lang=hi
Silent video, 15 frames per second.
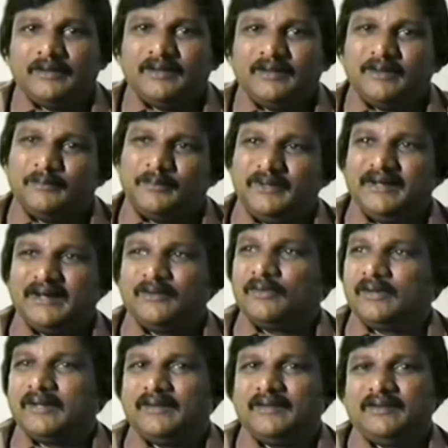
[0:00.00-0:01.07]
माहिर थे
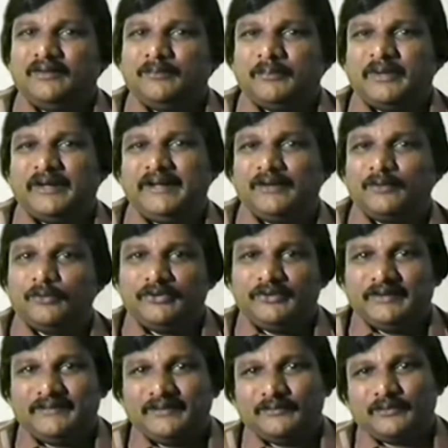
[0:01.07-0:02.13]
या दोस्तों
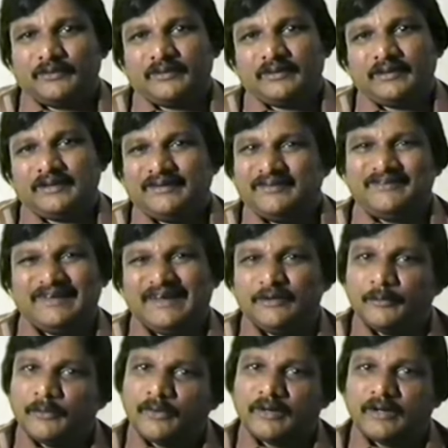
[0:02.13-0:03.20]

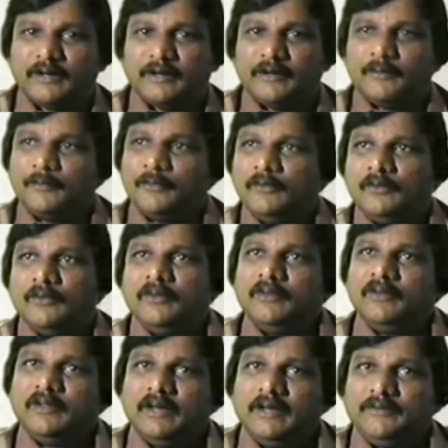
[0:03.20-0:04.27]
मलयालम के मशहूर एक्टर
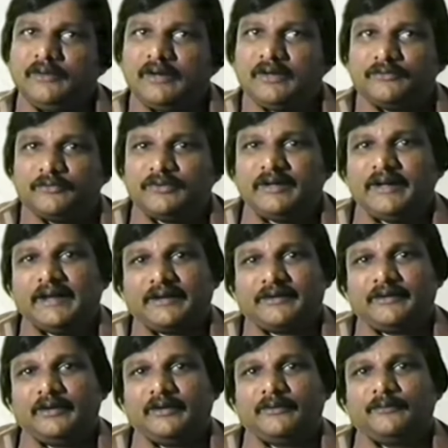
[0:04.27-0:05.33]
मधु
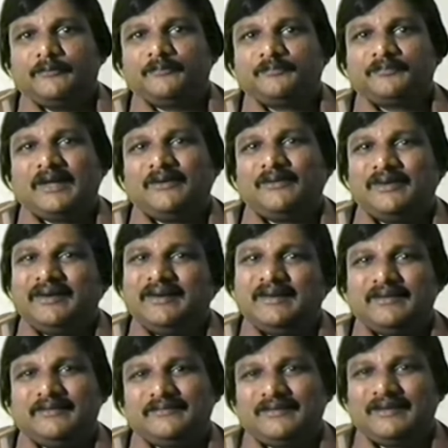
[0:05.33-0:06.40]
इनकी वो
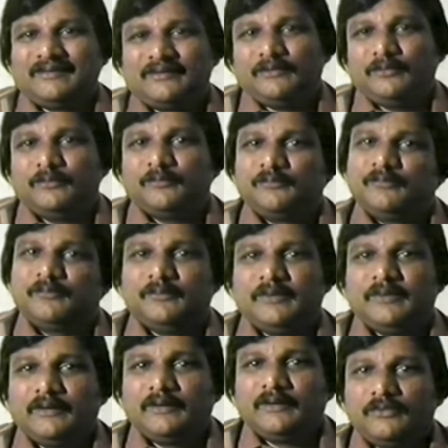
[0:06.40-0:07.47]
मिमिक्री किया करते थे
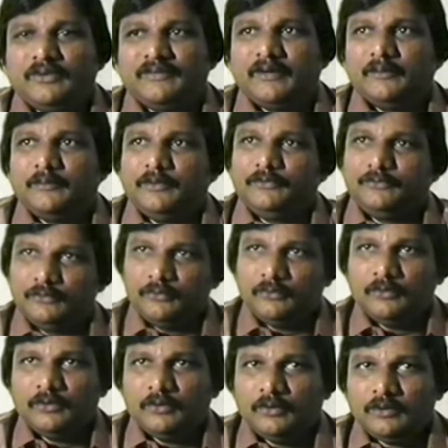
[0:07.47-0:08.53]
खासकर
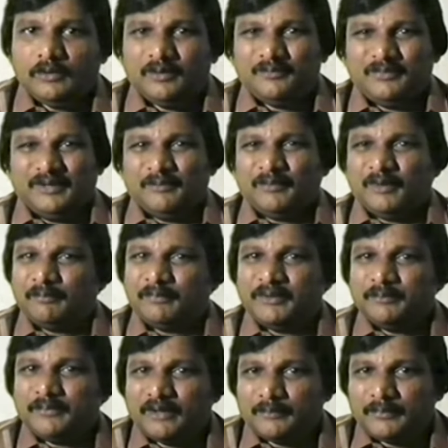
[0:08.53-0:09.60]
चेमिन में
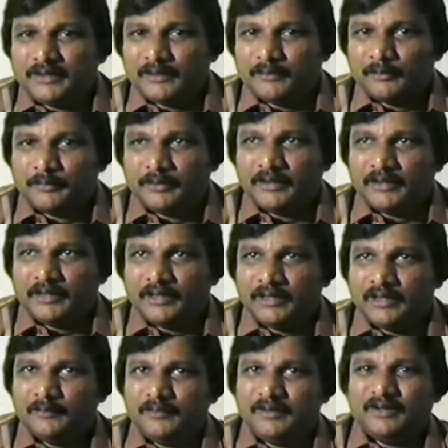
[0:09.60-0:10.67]
पारी
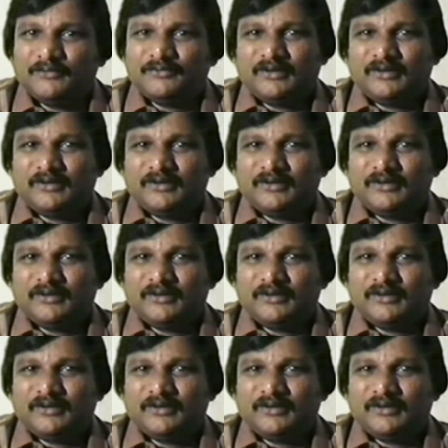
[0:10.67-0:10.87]
कुट्टी के